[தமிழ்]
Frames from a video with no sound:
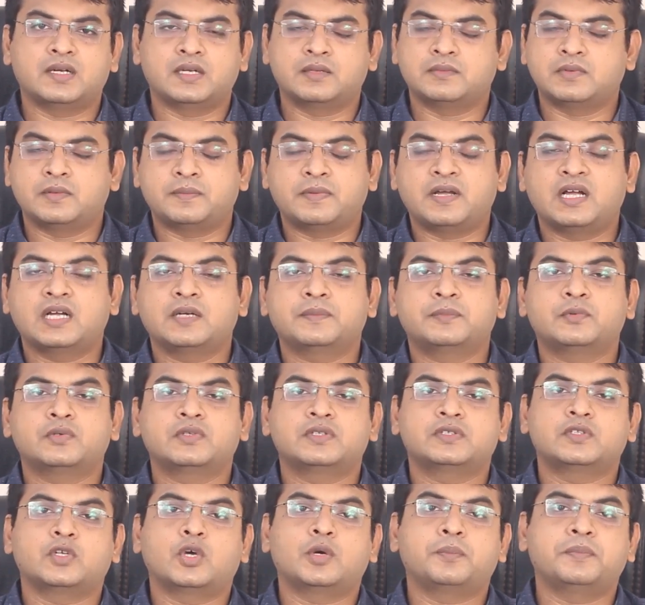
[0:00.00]
நம்ம பார்க்க
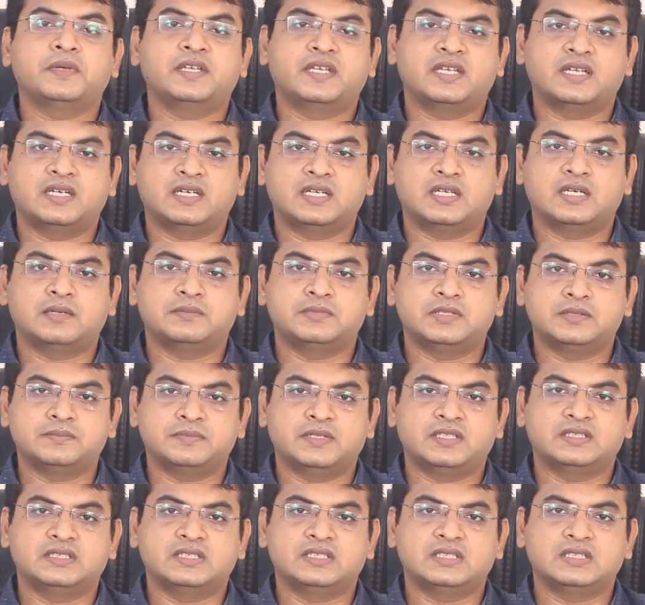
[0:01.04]
போகிற டாபிக் என்ன அப்படின்னு
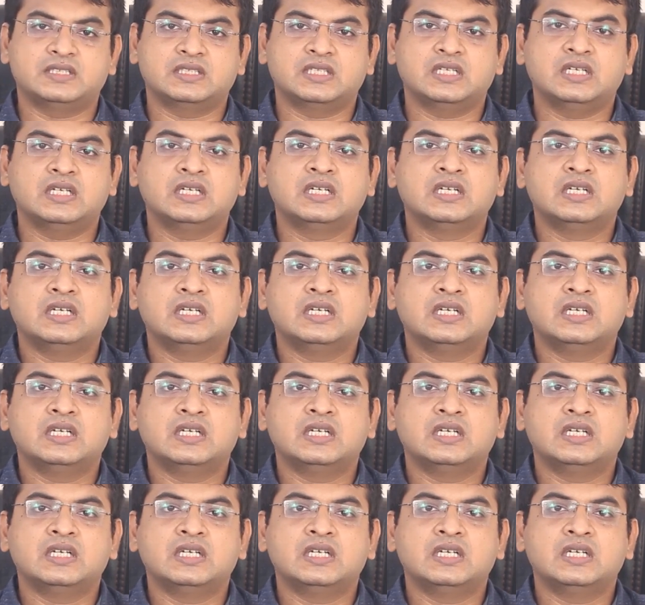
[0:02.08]
பார்த்தீங்கன்னா